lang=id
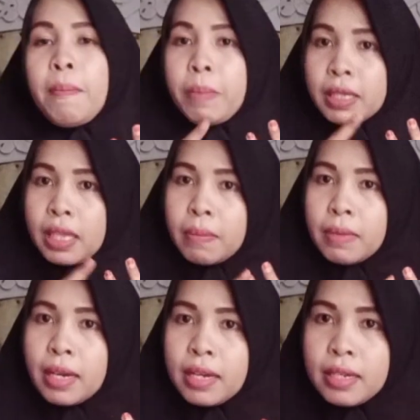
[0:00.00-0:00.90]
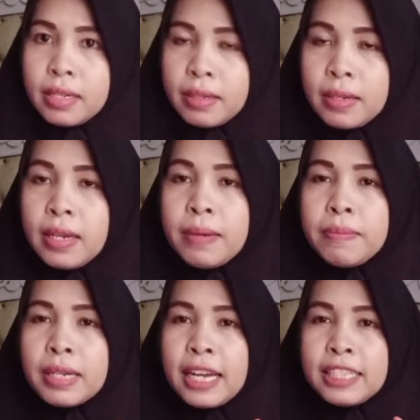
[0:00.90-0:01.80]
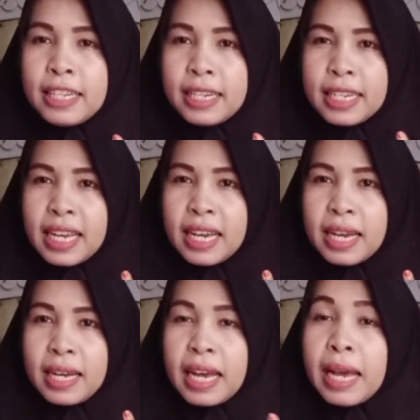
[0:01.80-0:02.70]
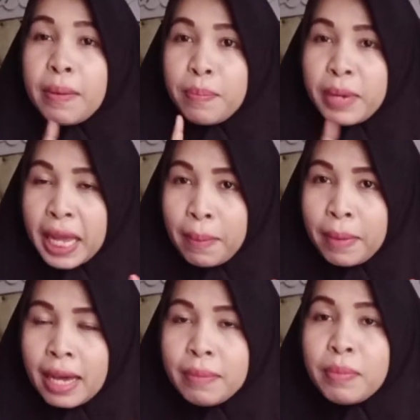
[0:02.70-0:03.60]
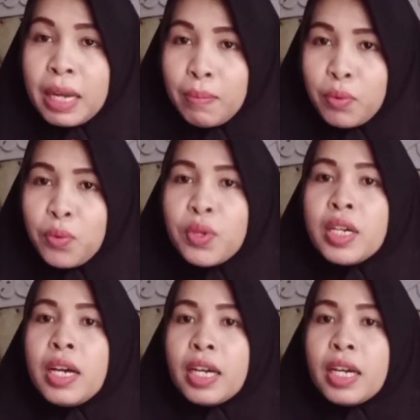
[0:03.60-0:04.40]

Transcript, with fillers: pertama mengajari dia berhemat, menabung.